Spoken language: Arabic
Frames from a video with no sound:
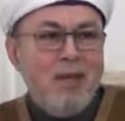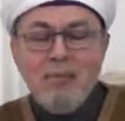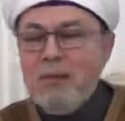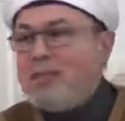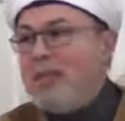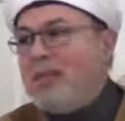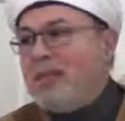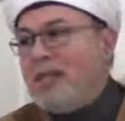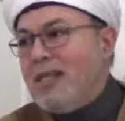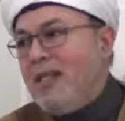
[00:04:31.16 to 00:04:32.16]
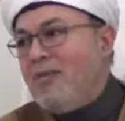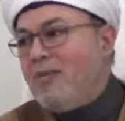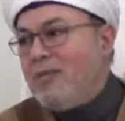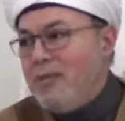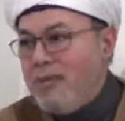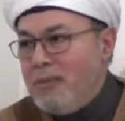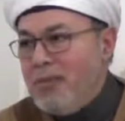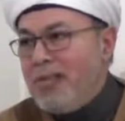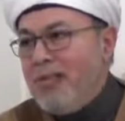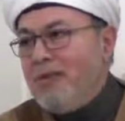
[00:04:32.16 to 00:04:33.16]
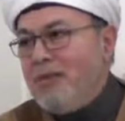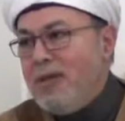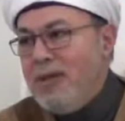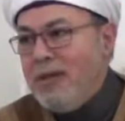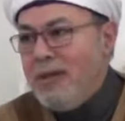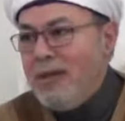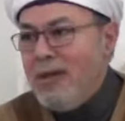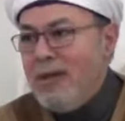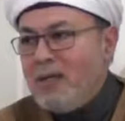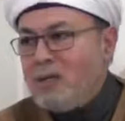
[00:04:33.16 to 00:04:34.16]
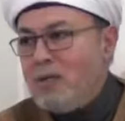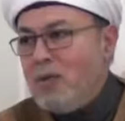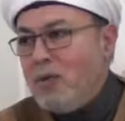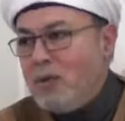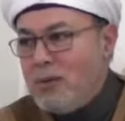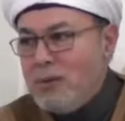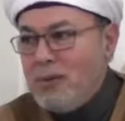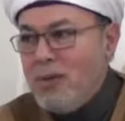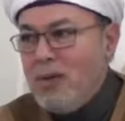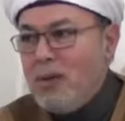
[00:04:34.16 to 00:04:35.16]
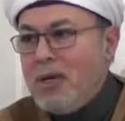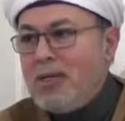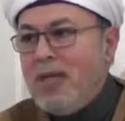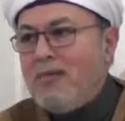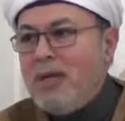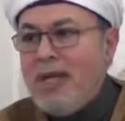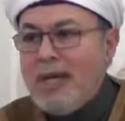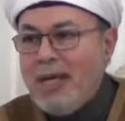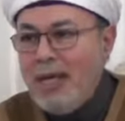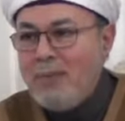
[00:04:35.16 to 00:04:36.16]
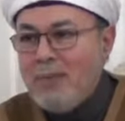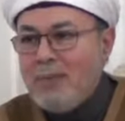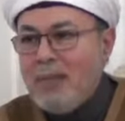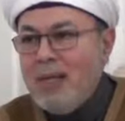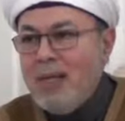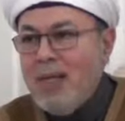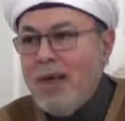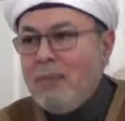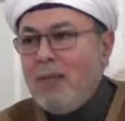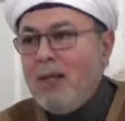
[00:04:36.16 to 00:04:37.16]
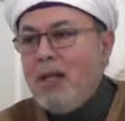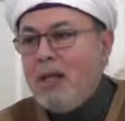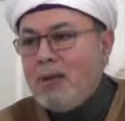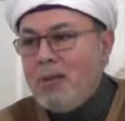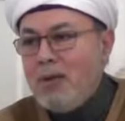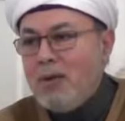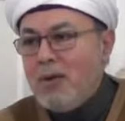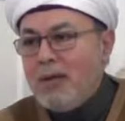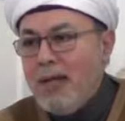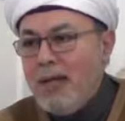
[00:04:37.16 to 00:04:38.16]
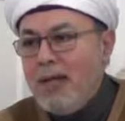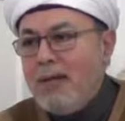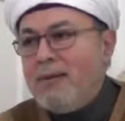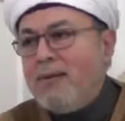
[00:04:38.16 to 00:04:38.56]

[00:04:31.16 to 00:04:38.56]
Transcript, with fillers: المظاهر تختلف باختلاف الإيه الظهور واختلاف الأحكام أما الله تبارك وتعالى